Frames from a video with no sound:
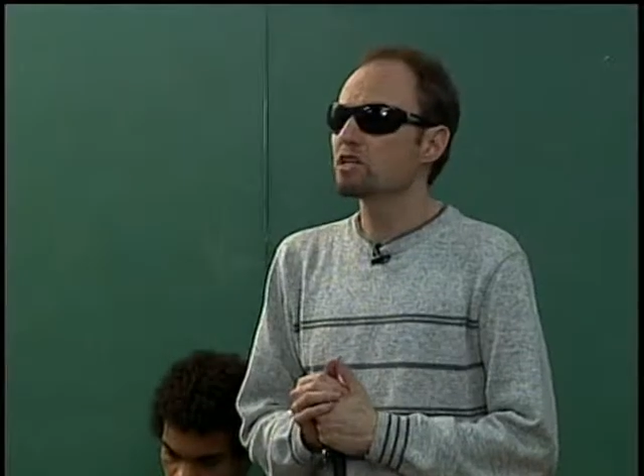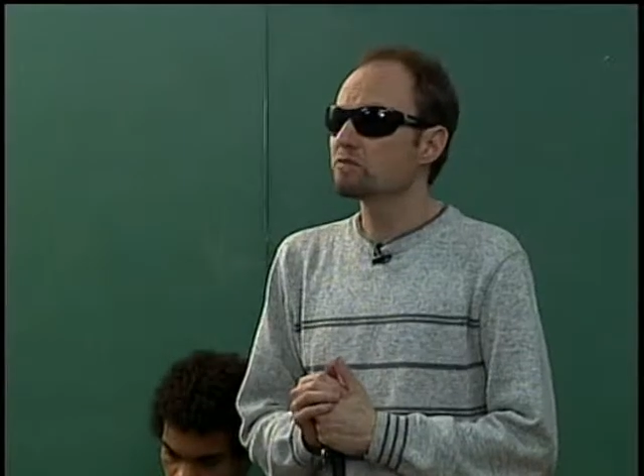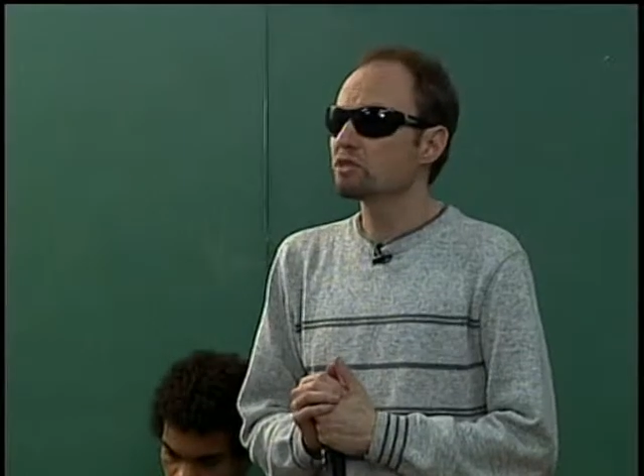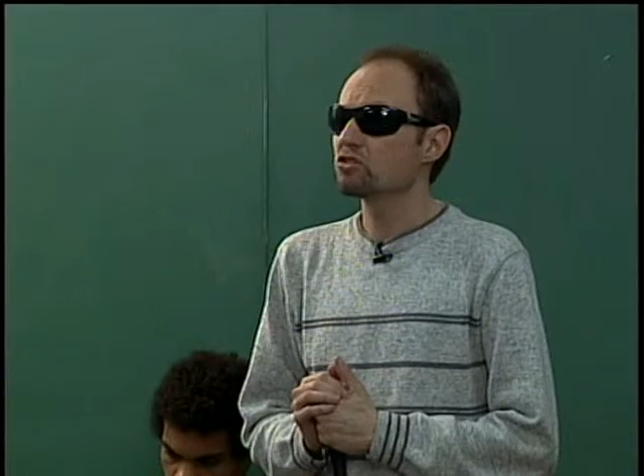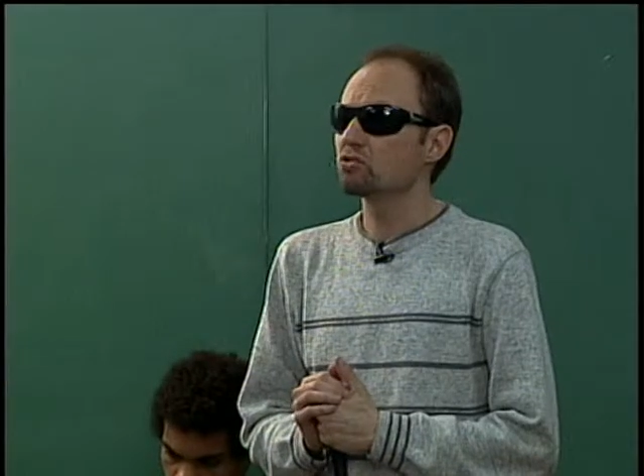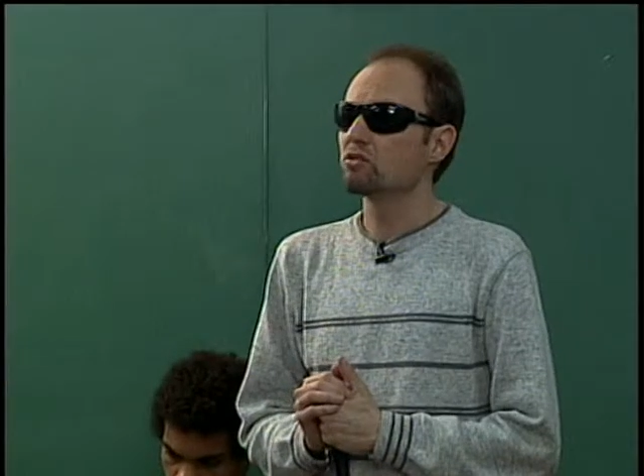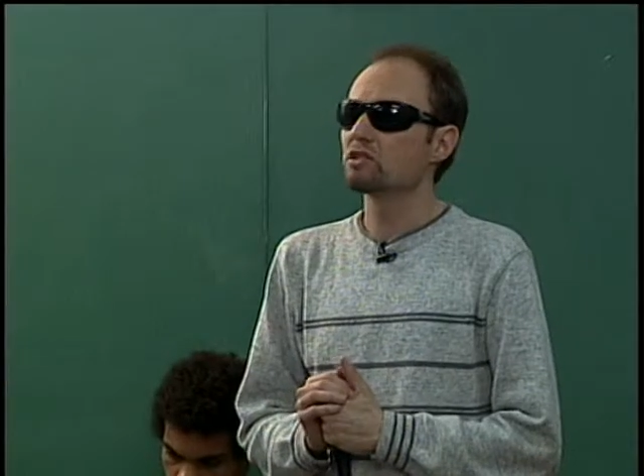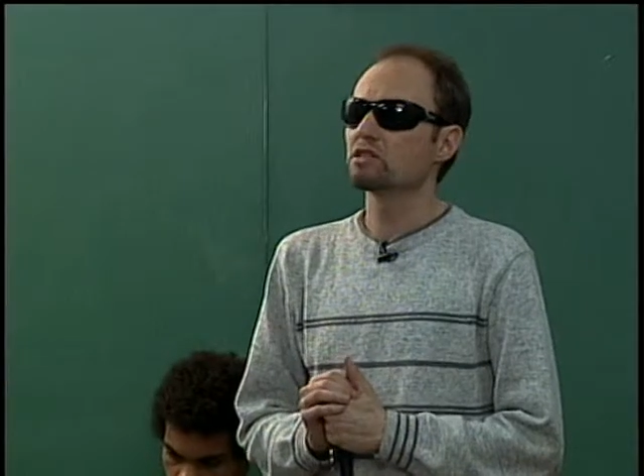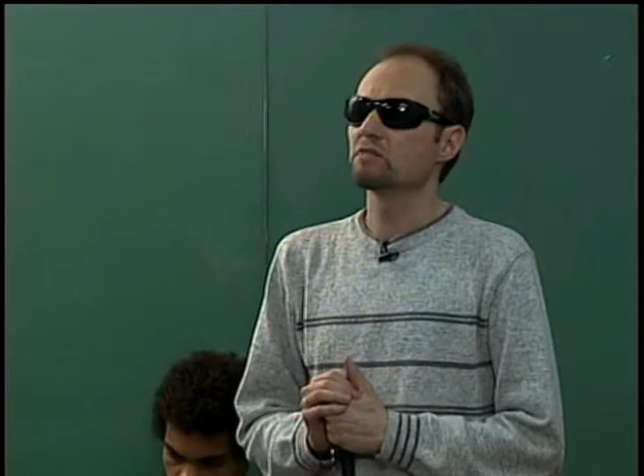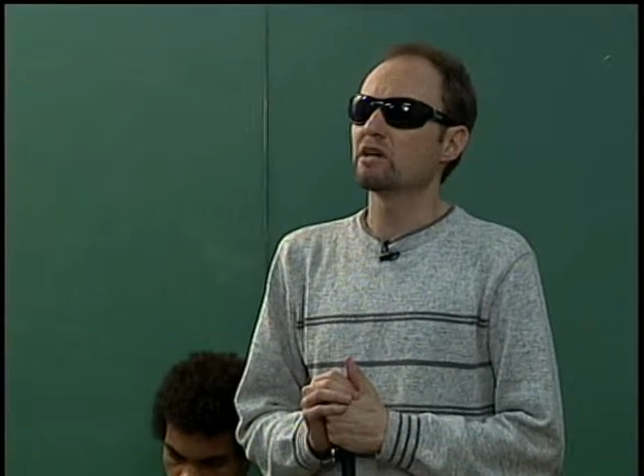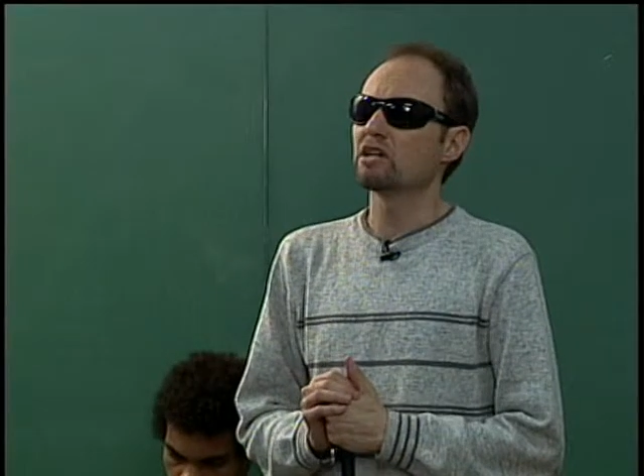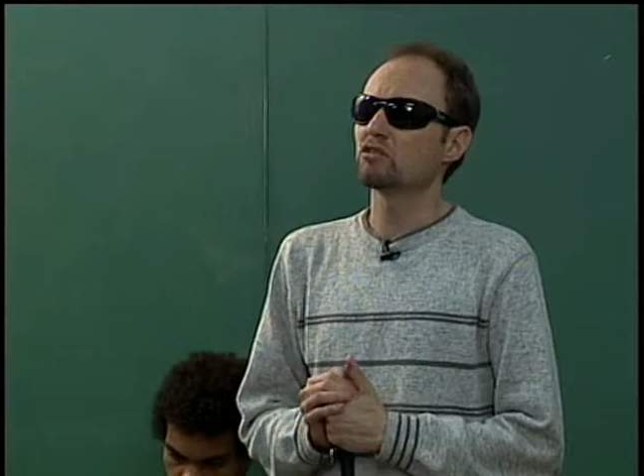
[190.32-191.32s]
as
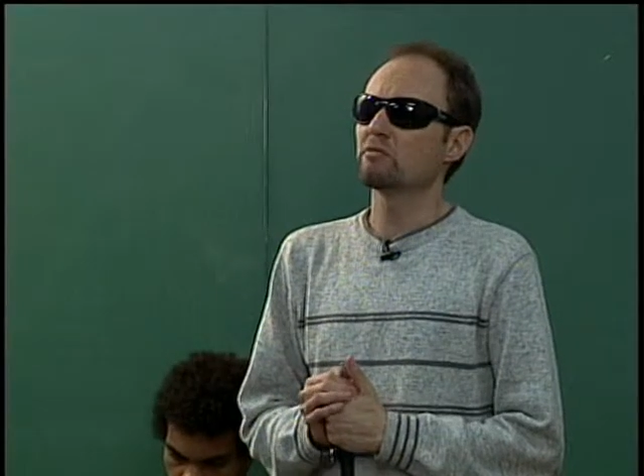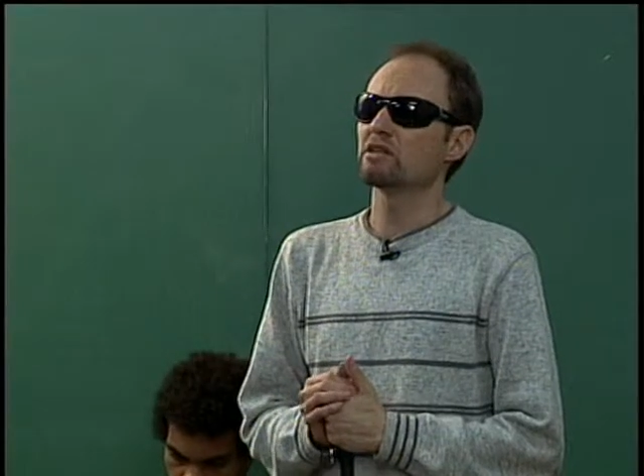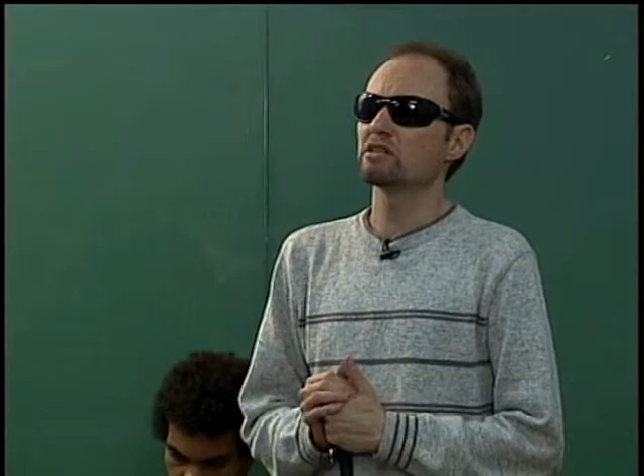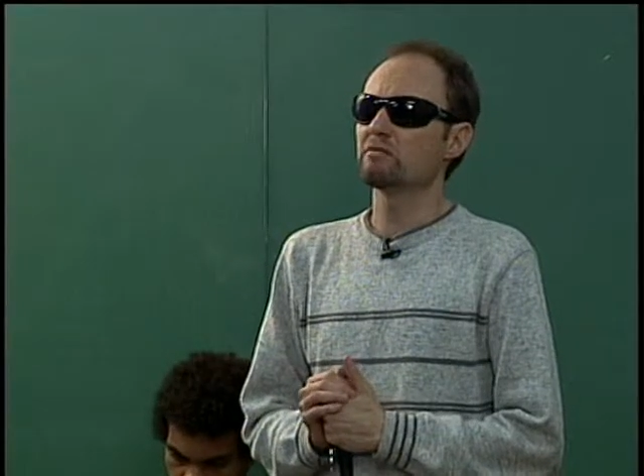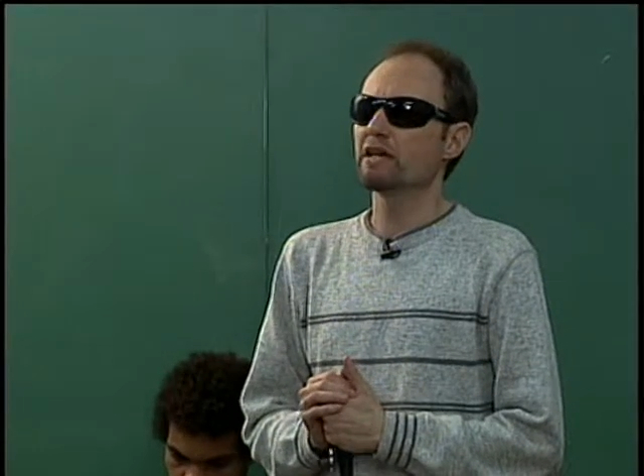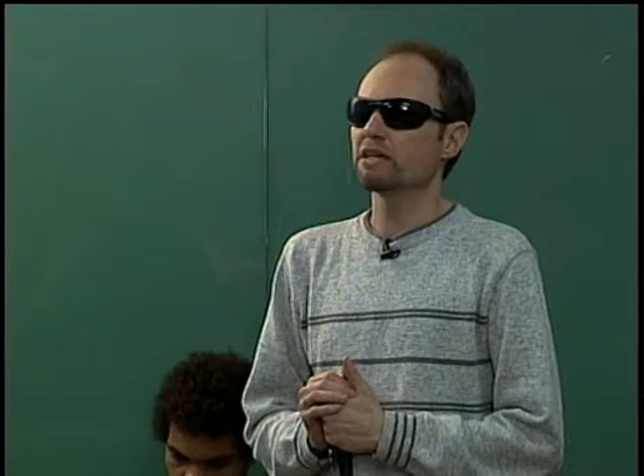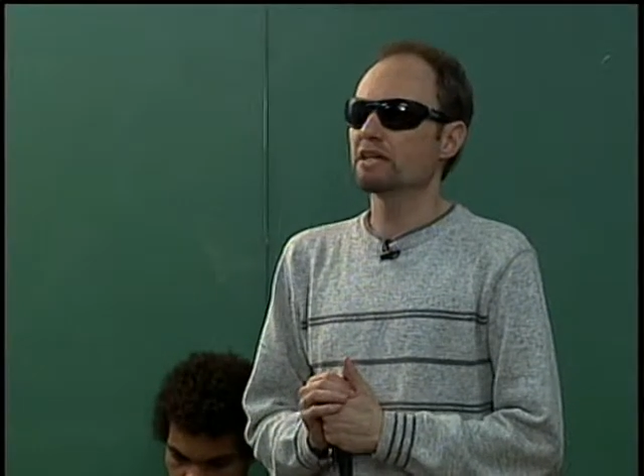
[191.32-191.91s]
pessoas mais ou menos da minha